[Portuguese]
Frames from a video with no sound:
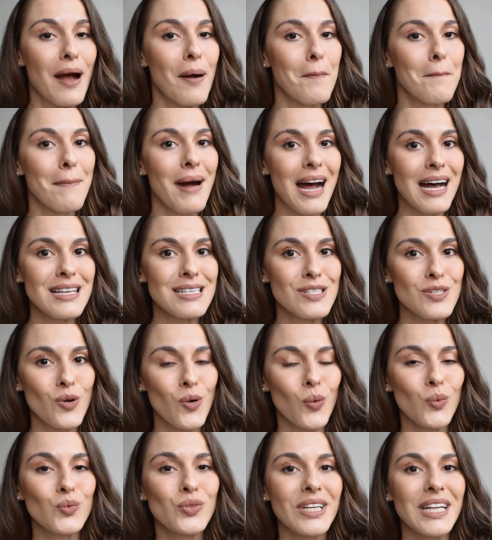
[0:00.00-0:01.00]
Mas,
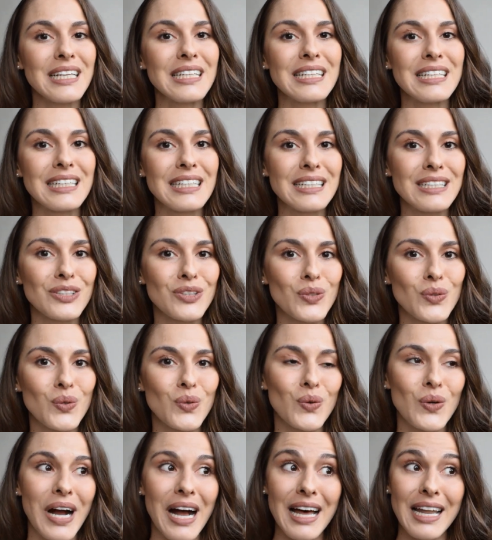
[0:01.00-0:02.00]

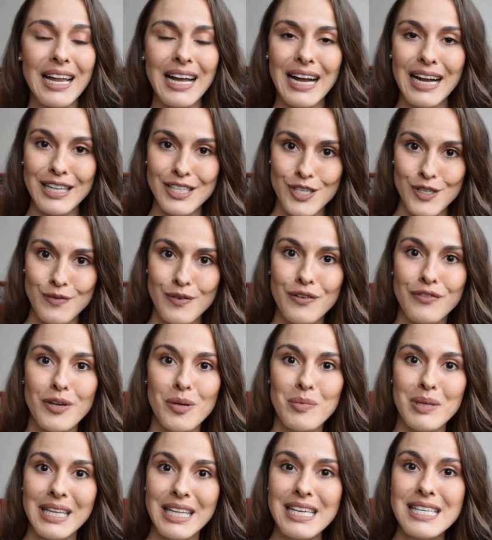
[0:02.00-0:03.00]
contrariando a narrativa
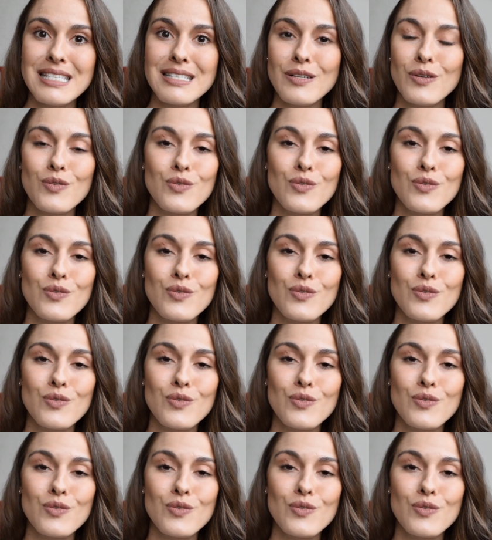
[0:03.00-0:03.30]
feminista,